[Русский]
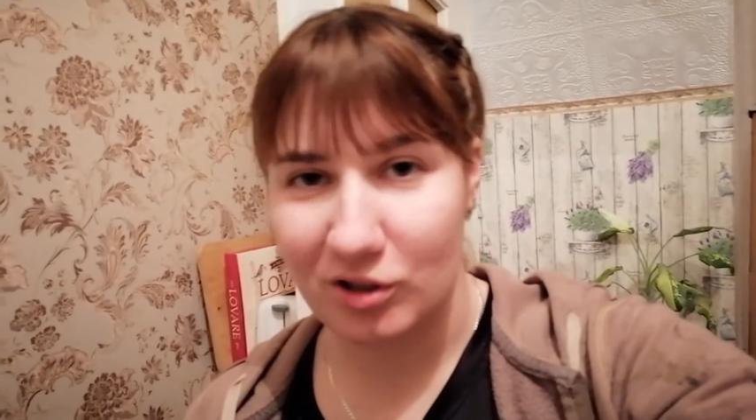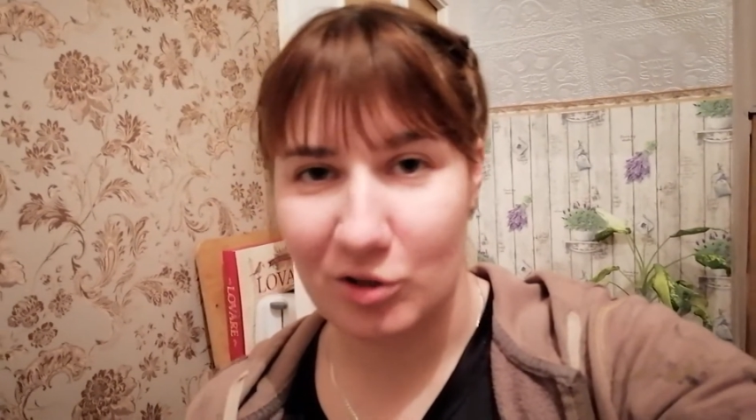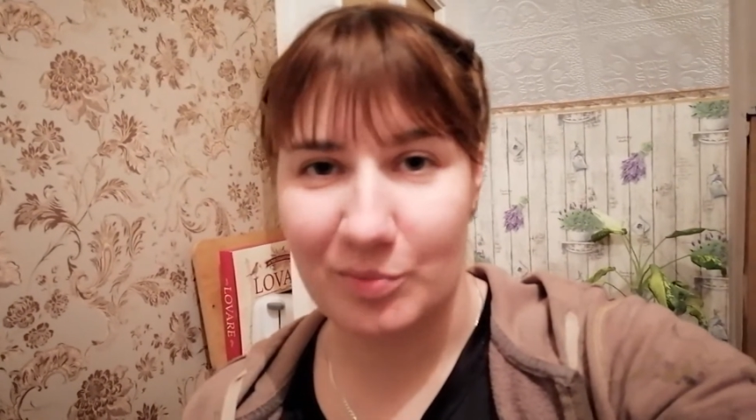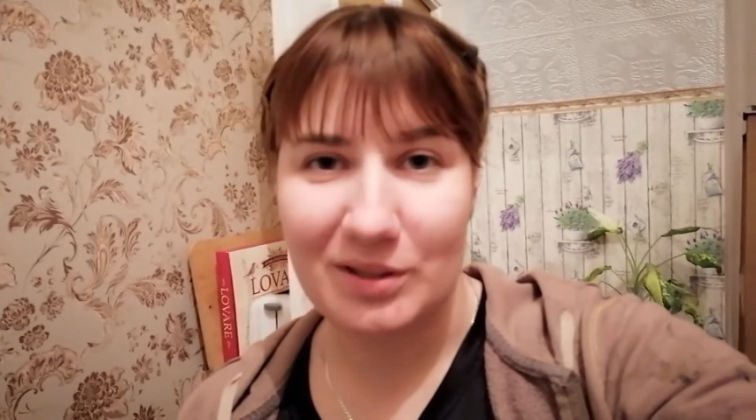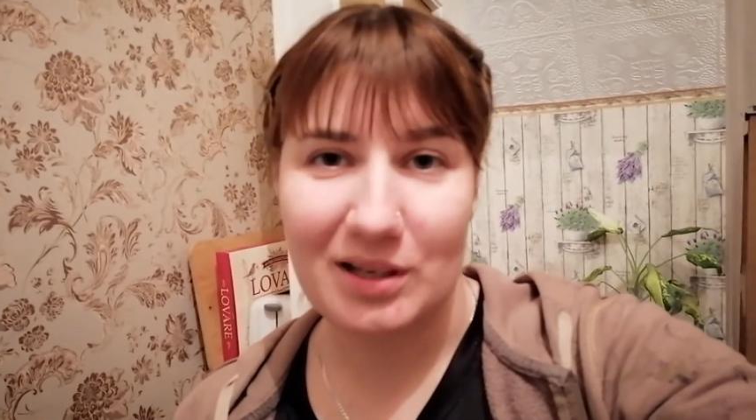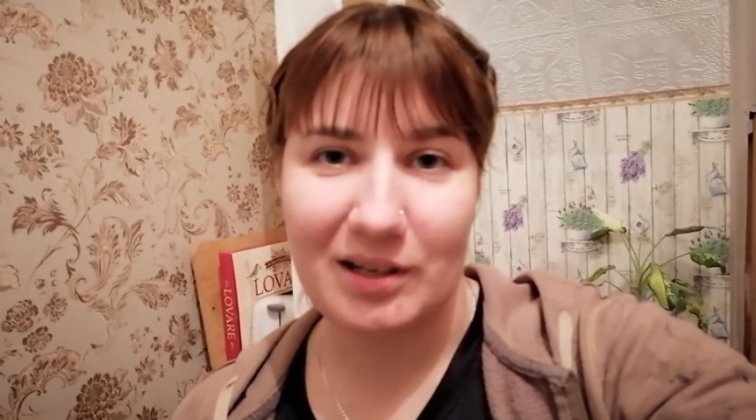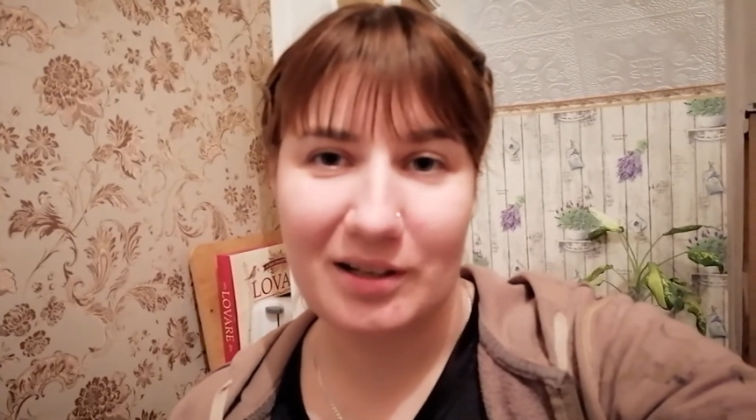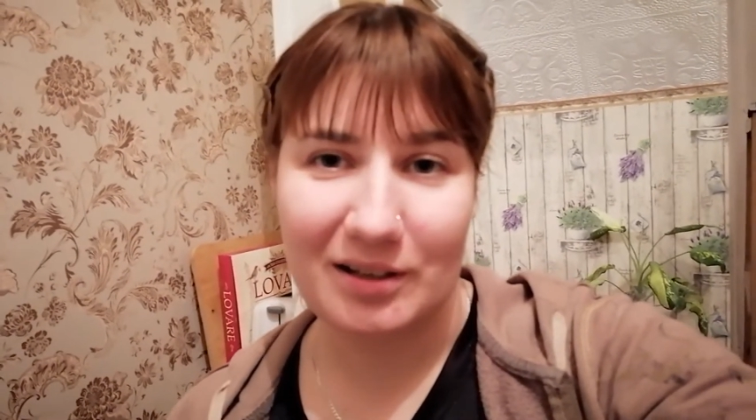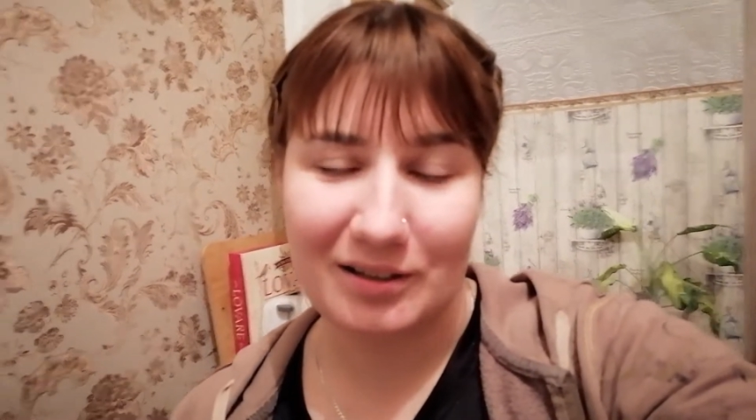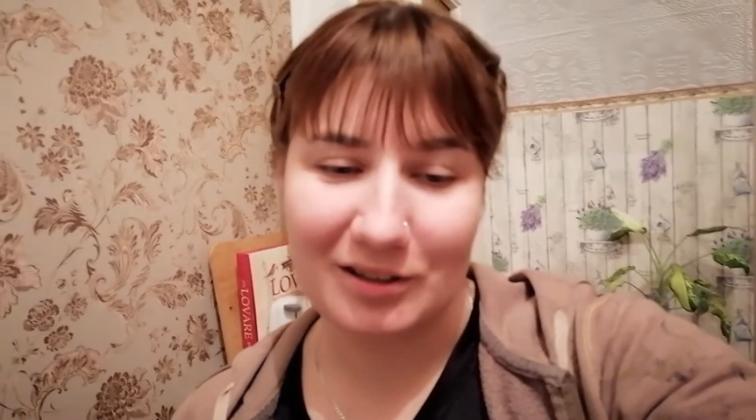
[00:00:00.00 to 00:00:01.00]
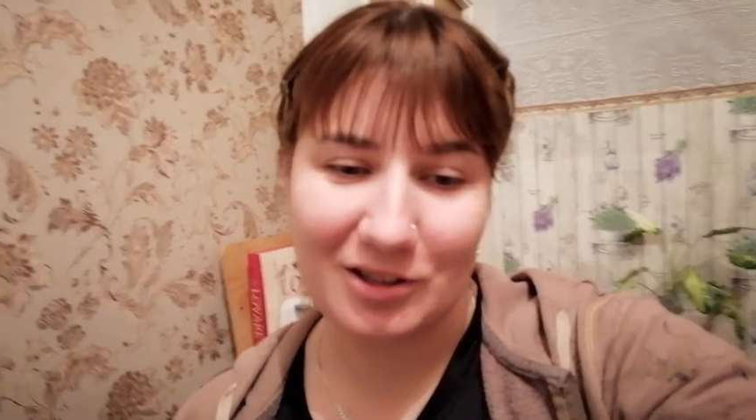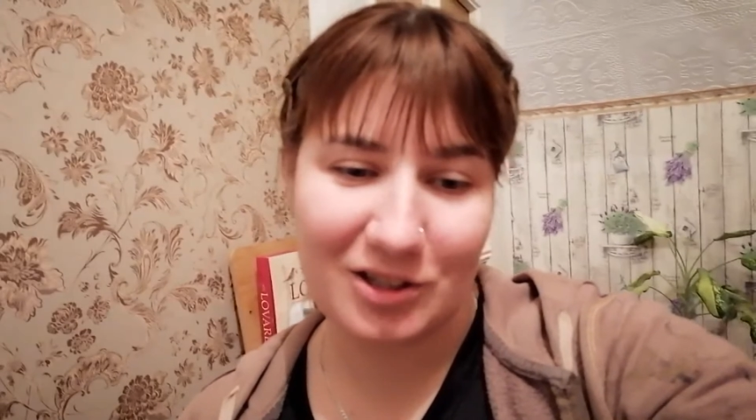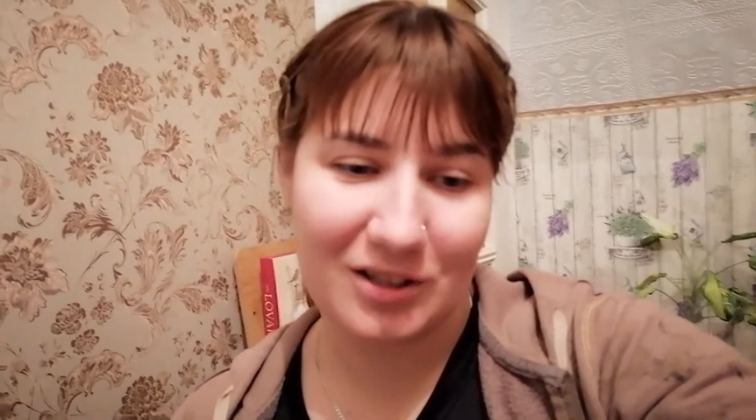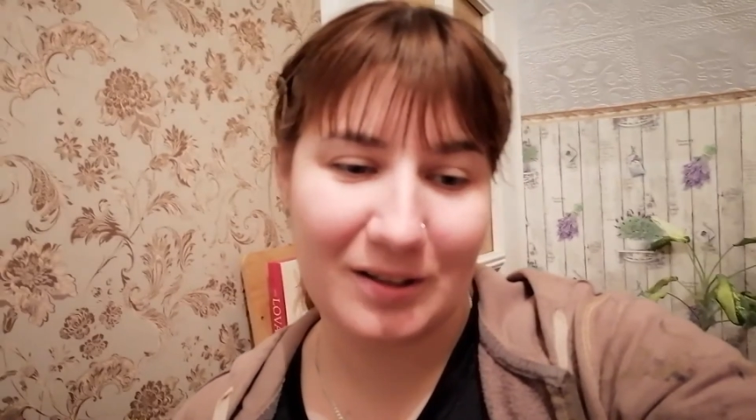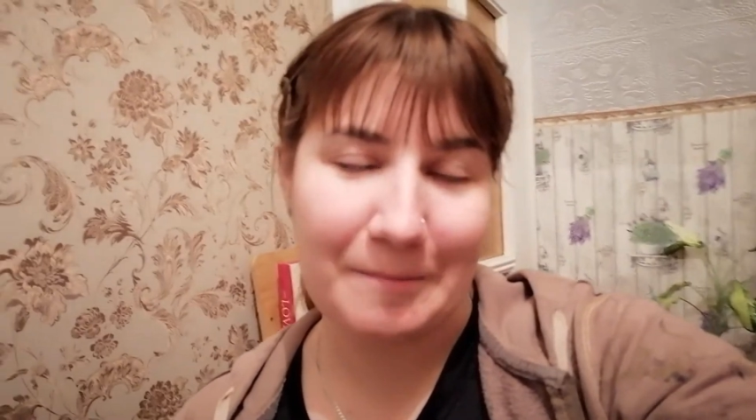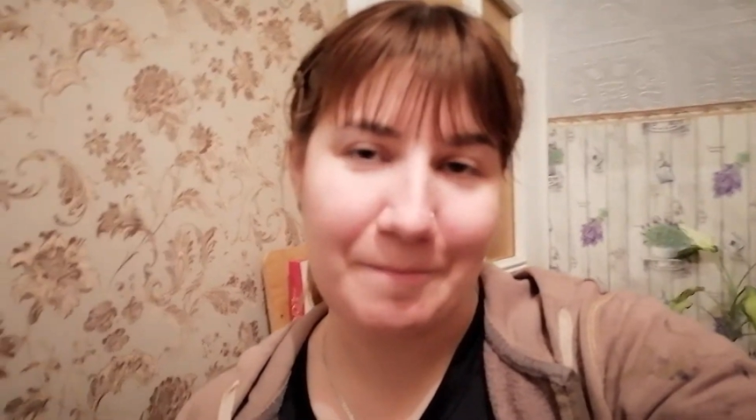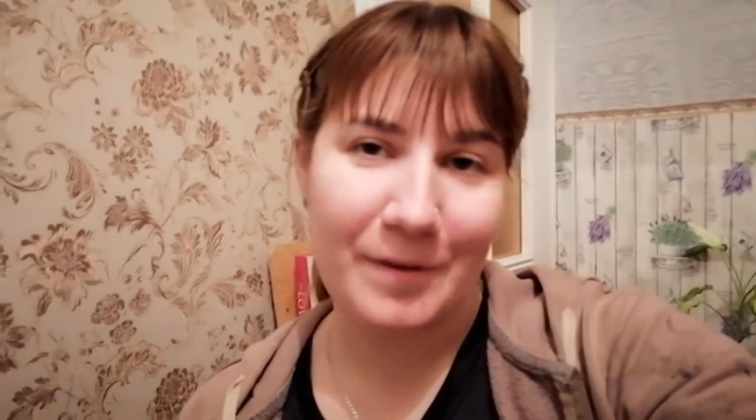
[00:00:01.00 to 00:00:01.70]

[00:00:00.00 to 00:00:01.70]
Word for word: чтобы писали карандаши.